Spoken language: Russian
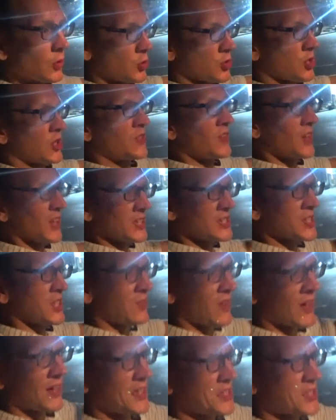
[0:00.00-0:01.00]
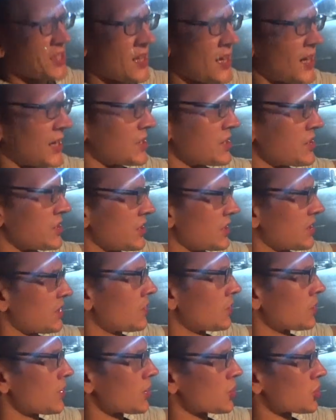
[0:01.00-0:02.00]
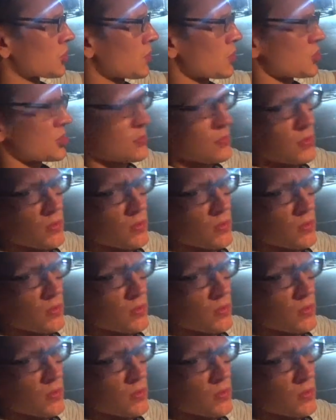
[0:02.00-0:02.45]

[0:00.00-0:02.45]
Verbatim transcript: но за, две, за два косаря, кстати, у них же можно